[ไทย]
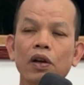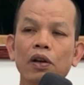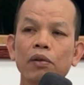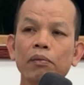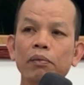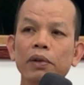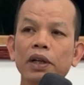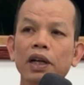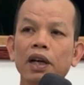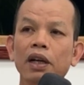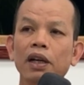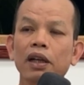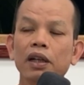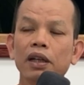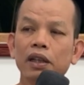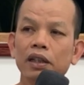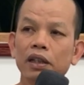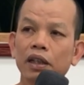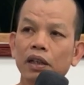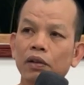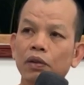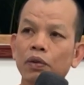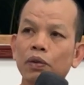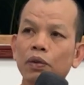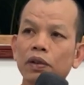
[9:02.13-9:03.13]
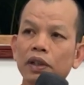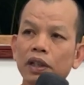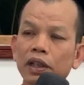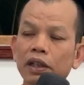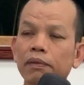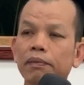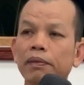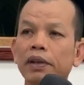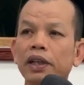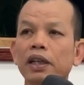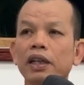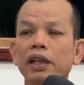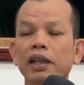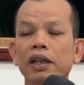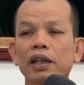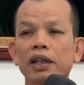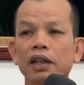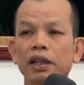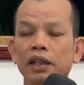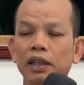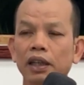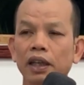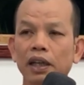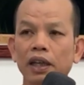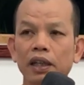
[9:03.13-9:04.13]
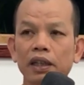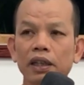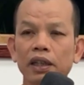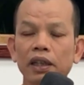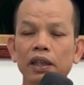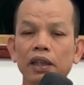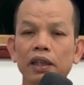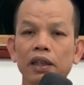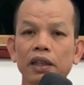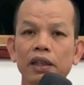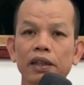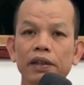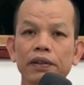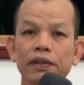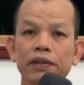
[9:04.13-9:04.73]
นอนเบื่อแล้วก็จะลุกขึ้นไปเดินอย่างเงี้ย นี่